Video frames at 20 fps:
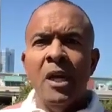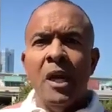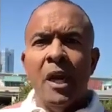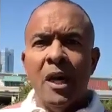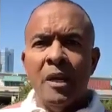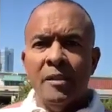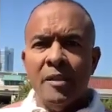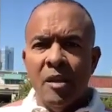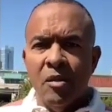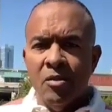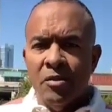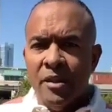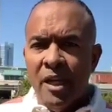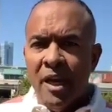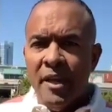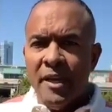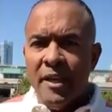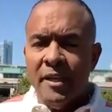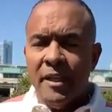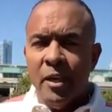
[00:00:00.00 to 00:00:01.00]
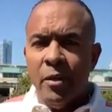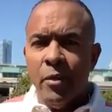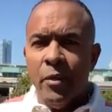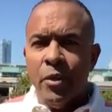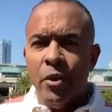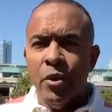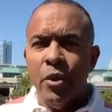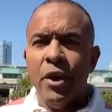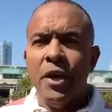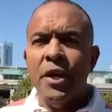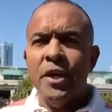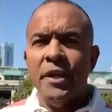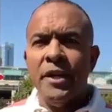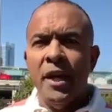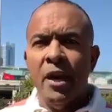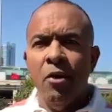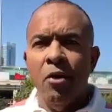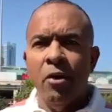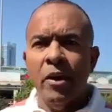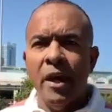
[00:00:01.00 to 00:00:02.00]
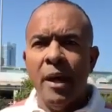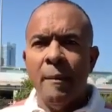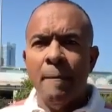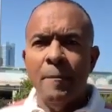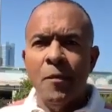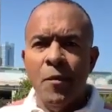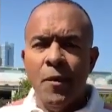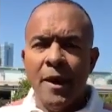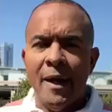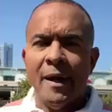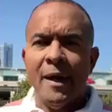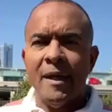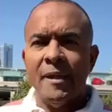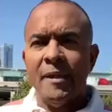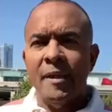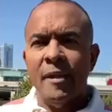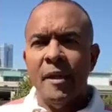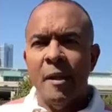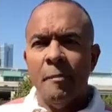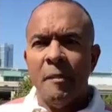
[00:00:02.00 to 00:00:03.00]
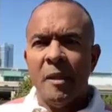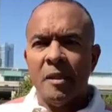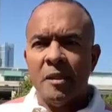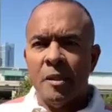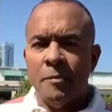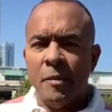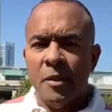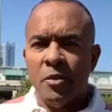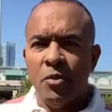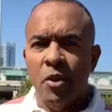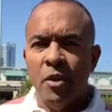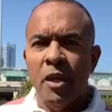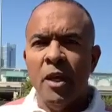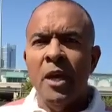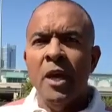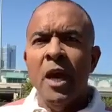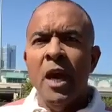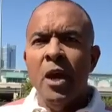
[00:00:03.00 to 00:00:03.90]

ante los Yankees de Nueva York y que ahora buscará tener participación